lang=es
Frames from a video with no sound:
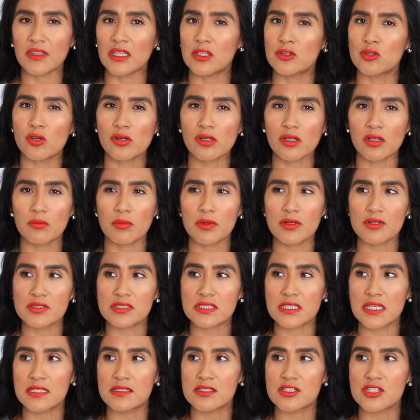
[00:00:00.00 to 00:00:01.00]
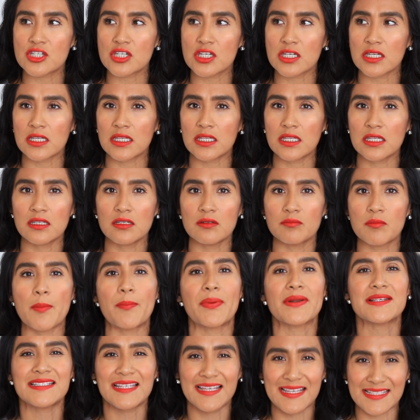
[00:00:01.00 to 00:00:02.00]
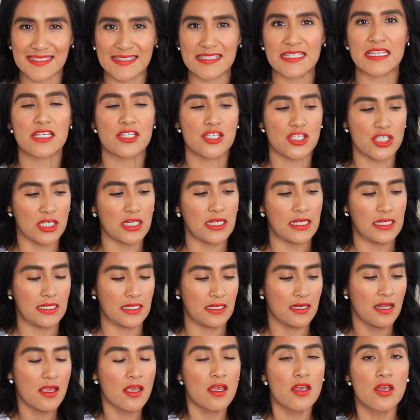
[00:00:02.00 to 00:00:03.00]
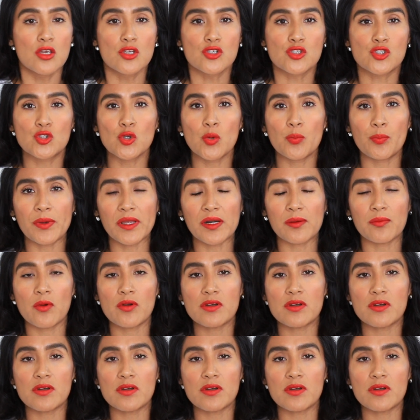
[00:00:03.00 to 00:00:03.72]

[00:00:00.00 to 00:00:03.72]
no recuerdo si en Shein, me parece que sí es Shein súper